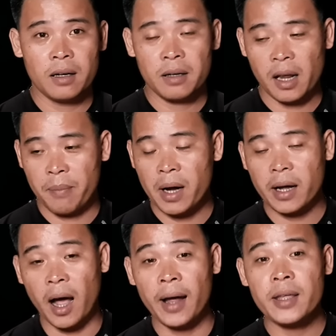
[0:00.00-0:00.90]
thì mới
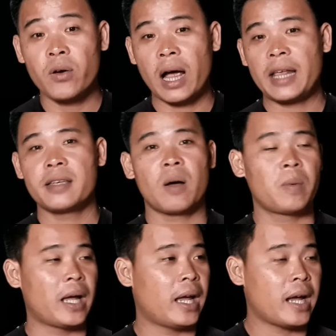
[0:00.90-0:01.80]
kể cho hai vợ
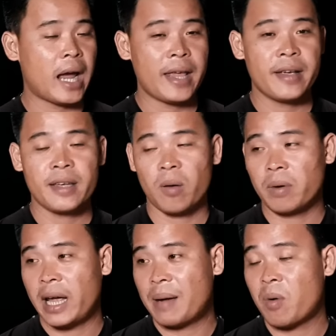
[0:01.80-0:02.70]
chồng nghe hai vợ
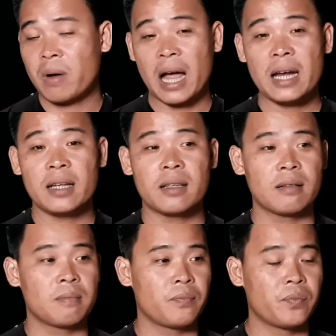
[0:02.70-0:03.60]
chồng nghe một cái là
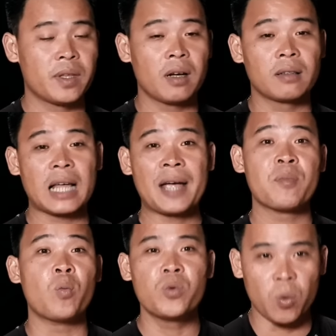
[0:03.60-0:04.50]
chân tay
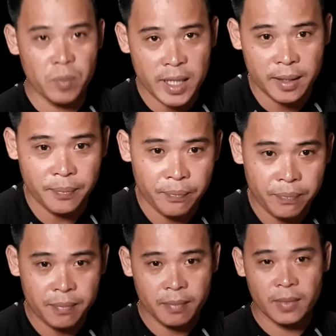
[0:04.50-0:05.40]
bủng rủng hết trơn
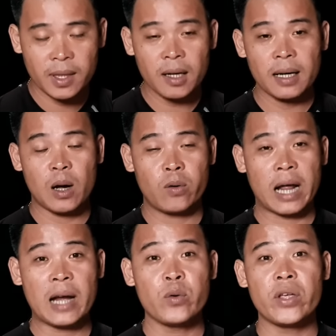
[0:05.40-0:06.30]
tức là hồi
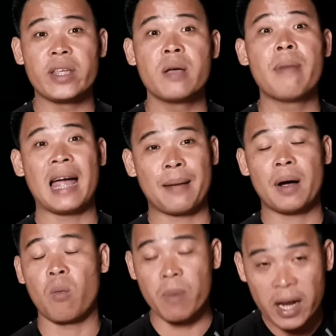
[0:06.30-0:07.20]
nãy nói chuyện với ma
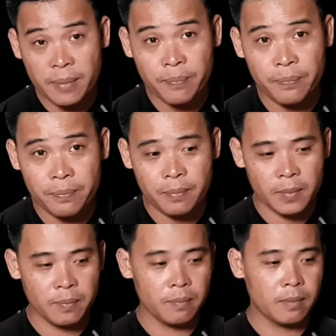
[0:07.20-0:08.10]
mà không biết
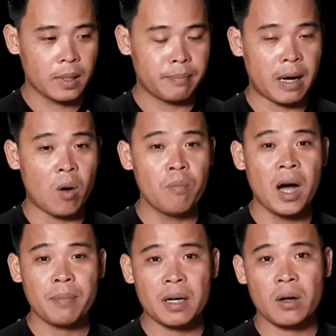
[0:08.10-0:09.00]
bà út
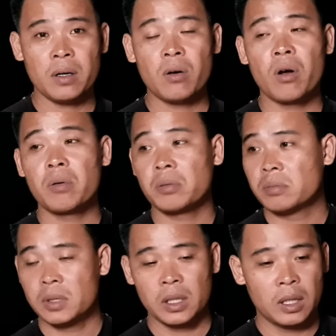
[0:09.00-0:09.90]
mết bà nói thôi
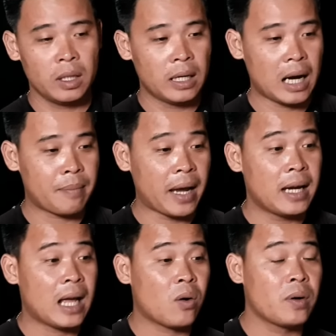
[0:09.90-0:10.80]
anh bảy
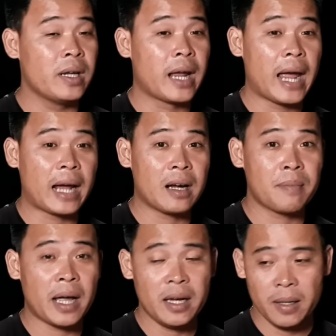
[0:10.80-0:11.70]
lá có đi ngang anh
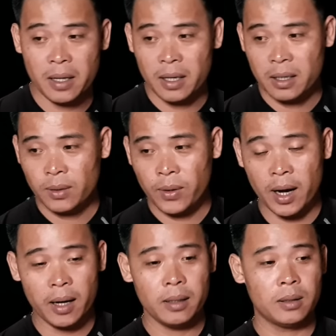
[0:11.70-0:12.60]
bảy tôi
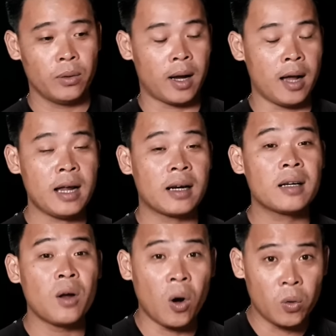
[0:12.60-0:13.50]
gửi tôi gửi anh
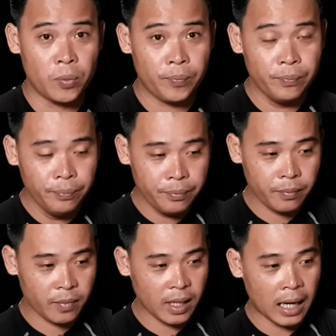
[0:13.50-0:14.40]
ít đồ
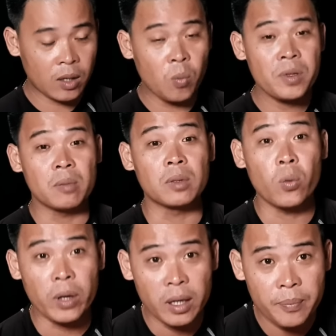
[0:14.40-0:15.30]
anh cúng giùm
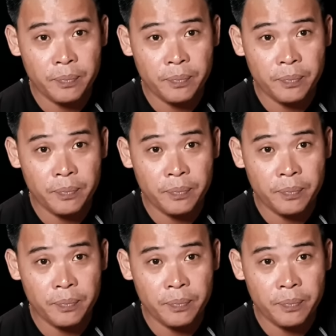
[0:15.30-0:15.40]
tôi coi